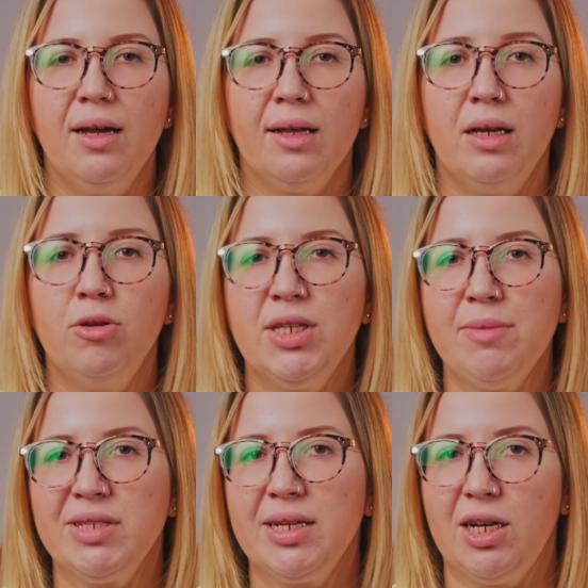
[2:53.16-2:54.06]
Для
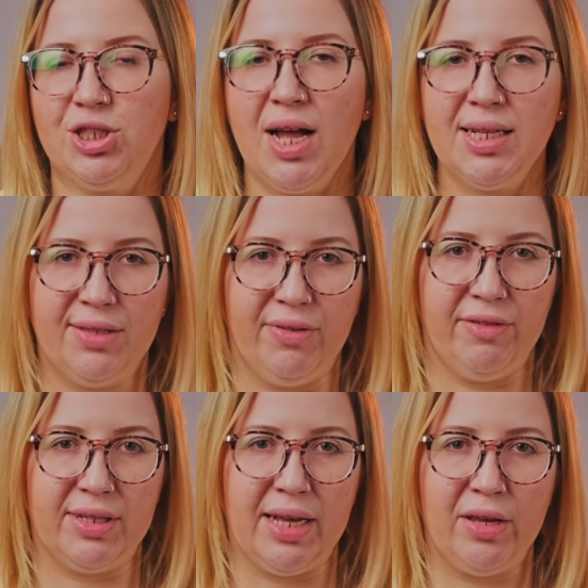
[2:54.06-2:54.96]
людей без гражданства
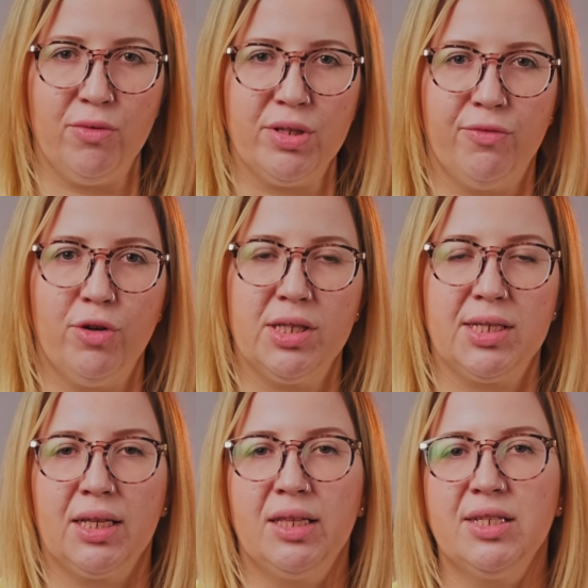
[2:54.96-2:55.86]
Евросоюза
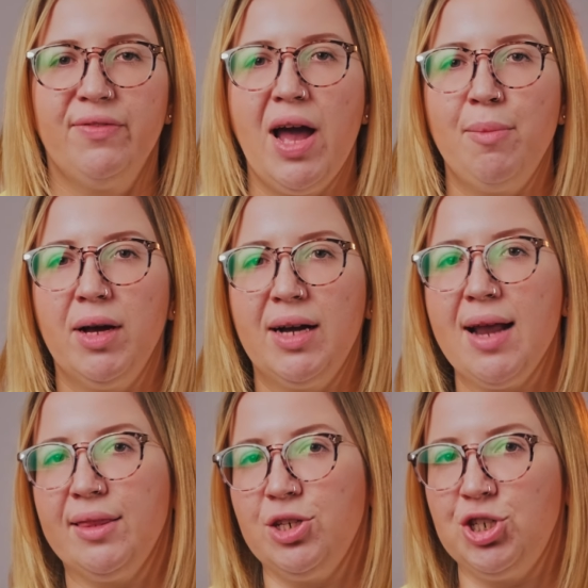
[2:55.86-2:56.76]
вводится так называемая
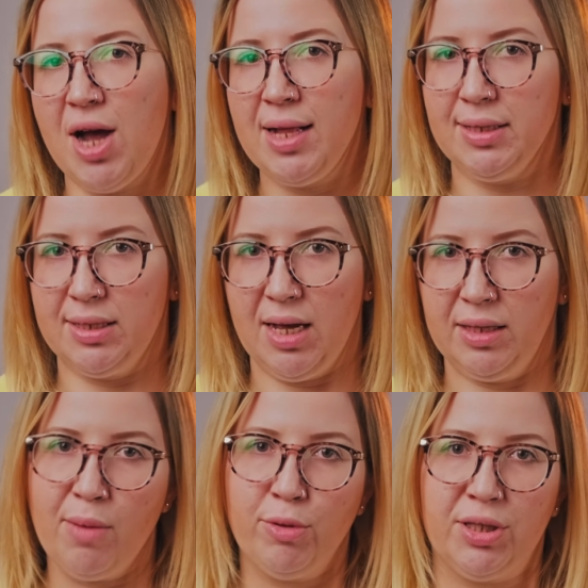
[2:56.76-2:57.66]
карта шанса.
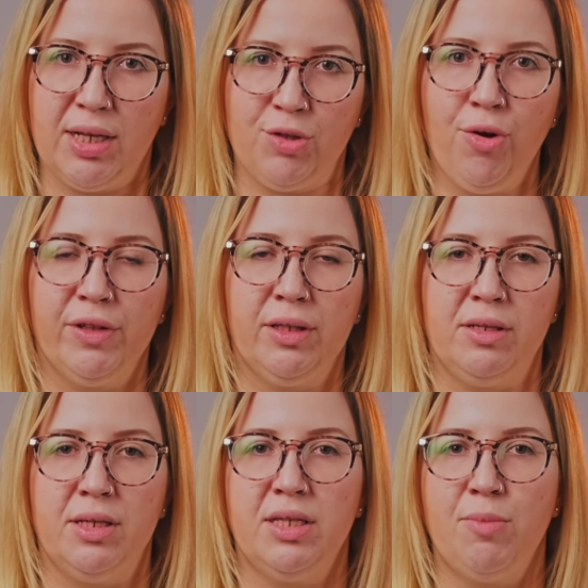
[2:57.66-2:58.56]
Она будет основана
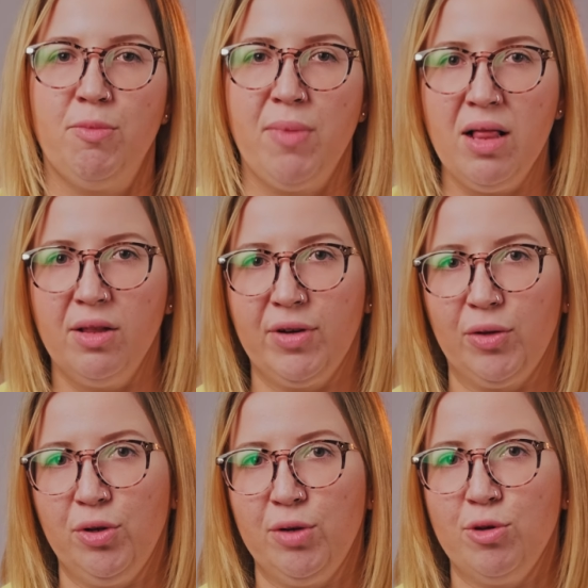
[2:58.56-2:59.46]
на системе баллов,
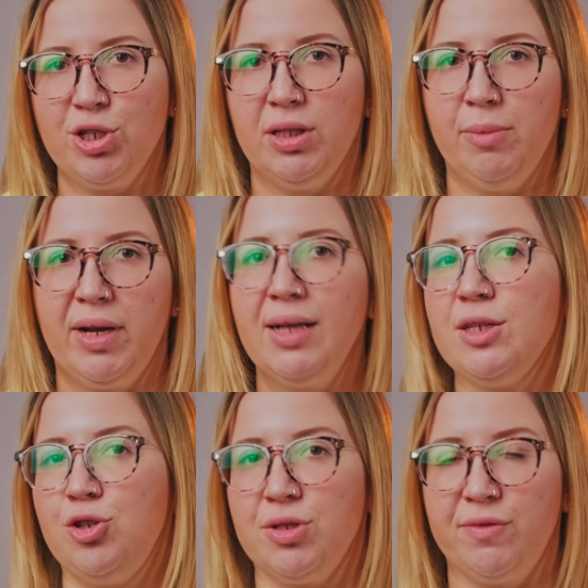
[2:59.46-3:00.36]
которые можно набирать
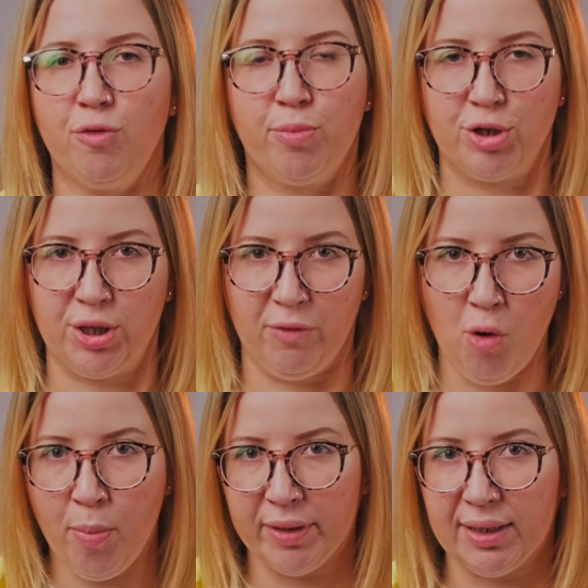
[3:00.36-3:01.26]
за счет своего прошлого
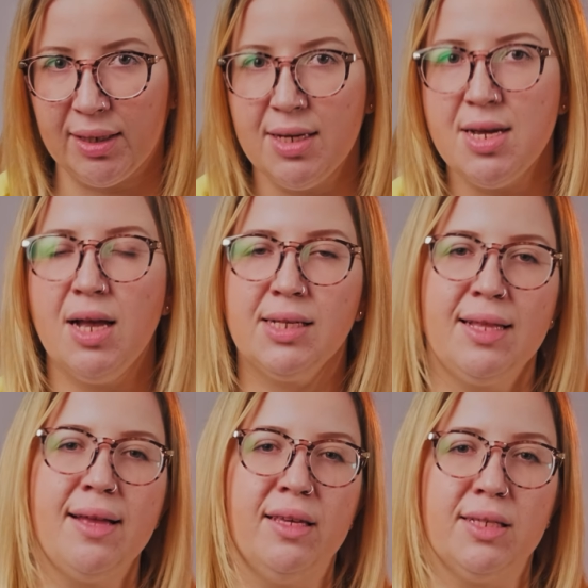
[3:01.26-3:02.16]
опыта,
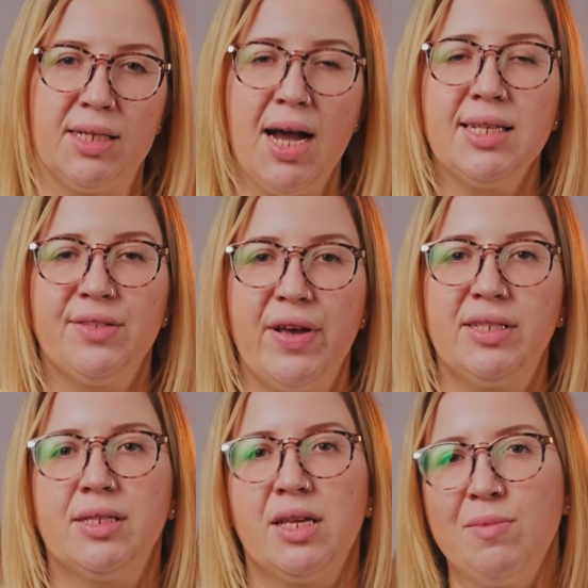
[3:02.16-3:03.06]
знания языка,
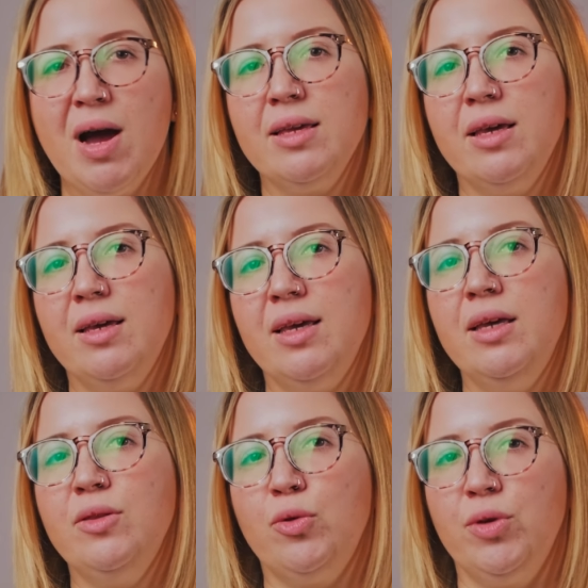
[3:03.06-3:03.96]
связи с Германией
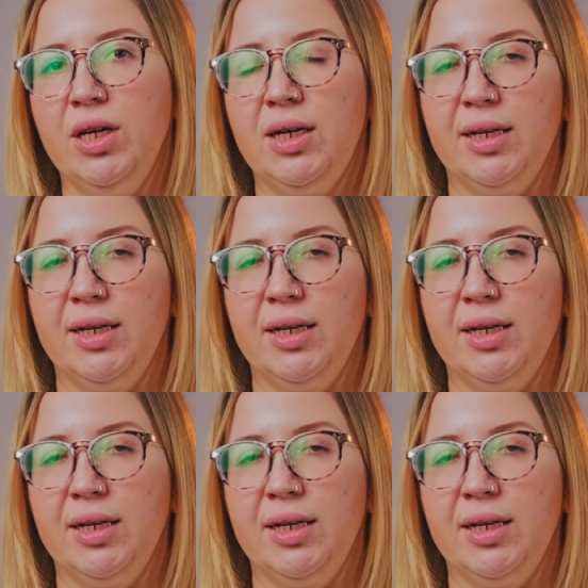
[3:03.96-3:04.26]
и других